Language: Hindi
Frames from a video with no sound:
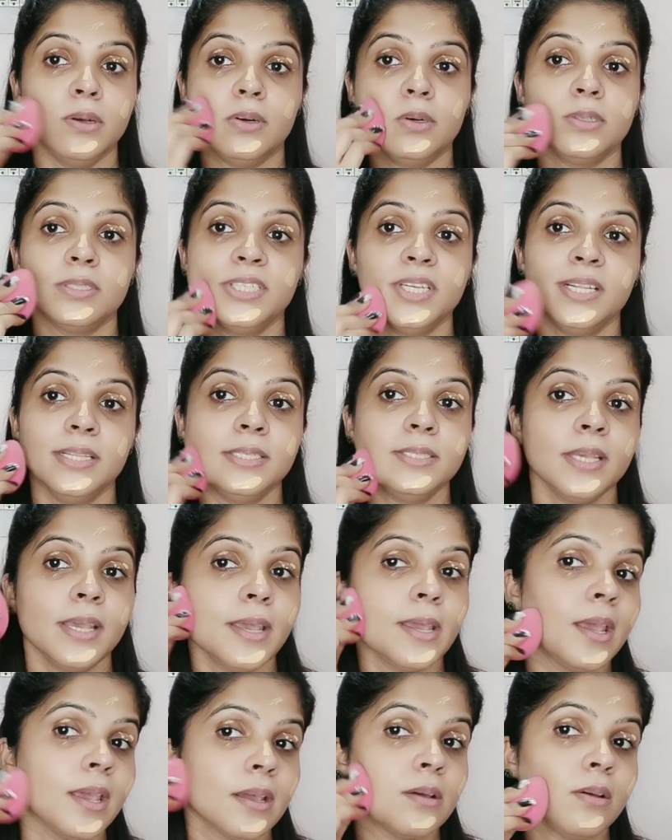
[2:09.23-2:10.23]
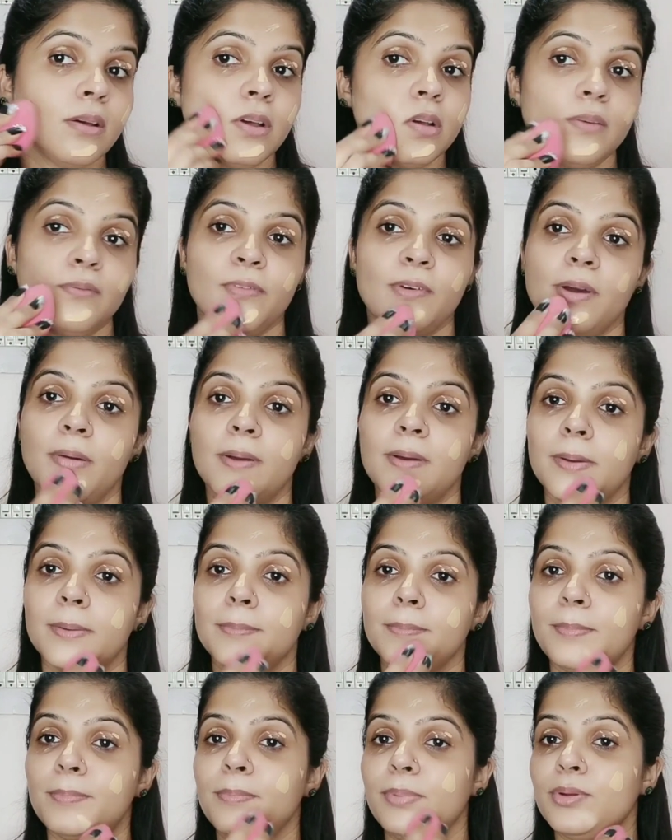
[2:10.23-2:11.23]
और जल्दी से एक
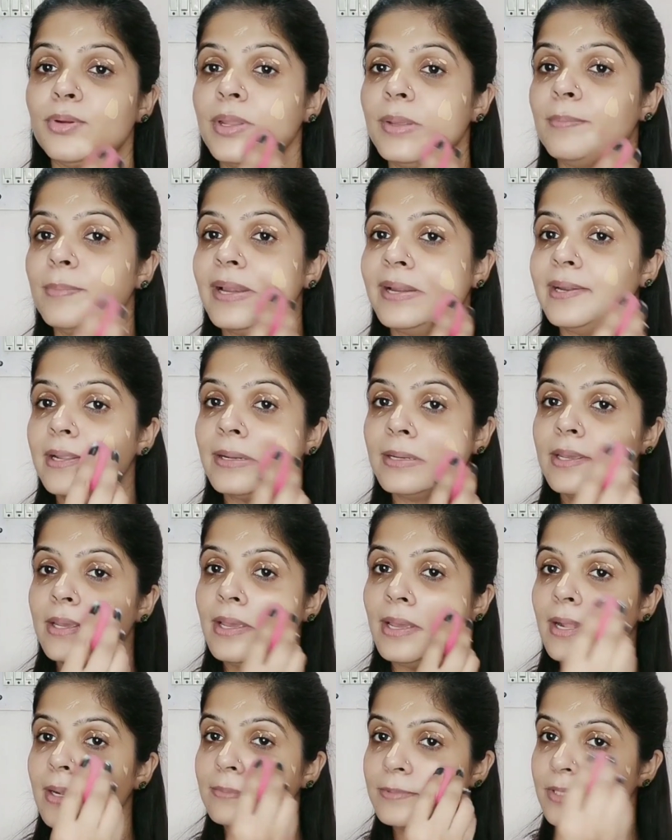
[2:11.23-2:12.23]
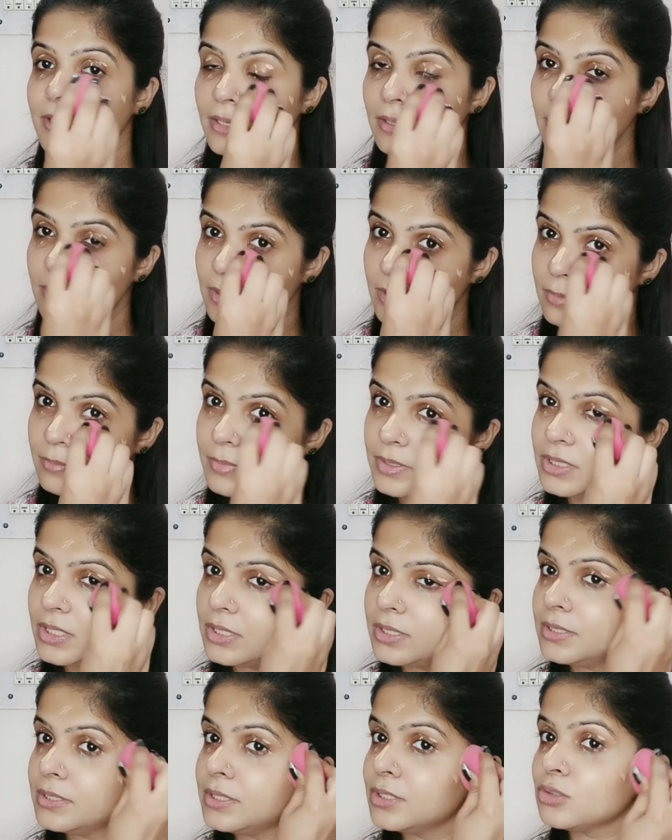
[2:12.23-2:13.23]
ब्यूटी ब्लेंडर की हेल्प से मैं
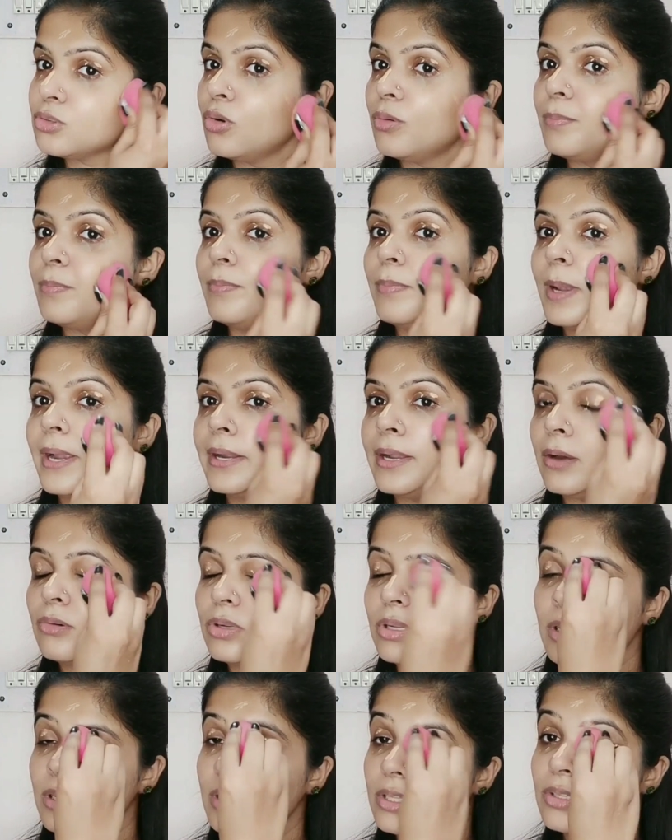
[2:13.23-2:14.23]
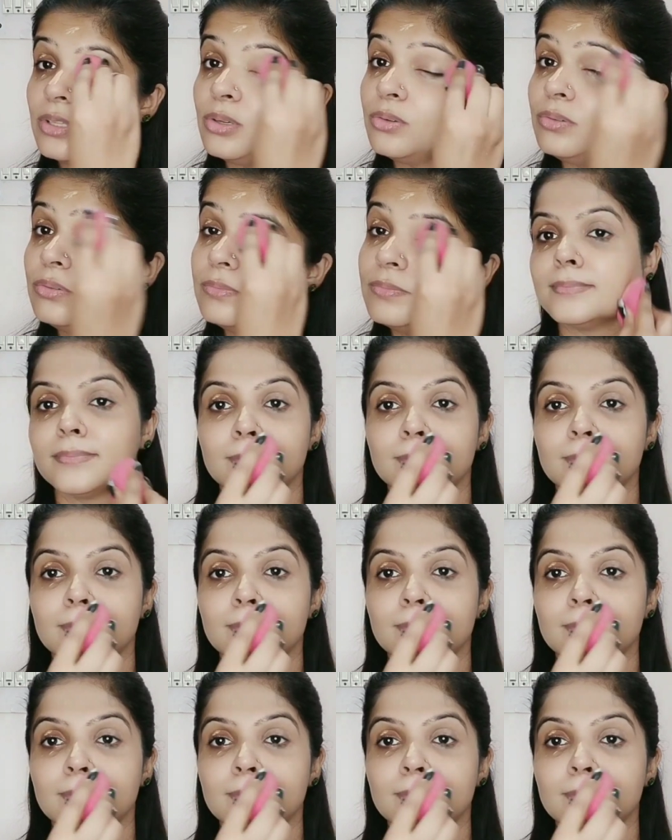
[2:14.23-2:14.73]
जल्दी से इसको ब्लेंड आउट कर देती हूँ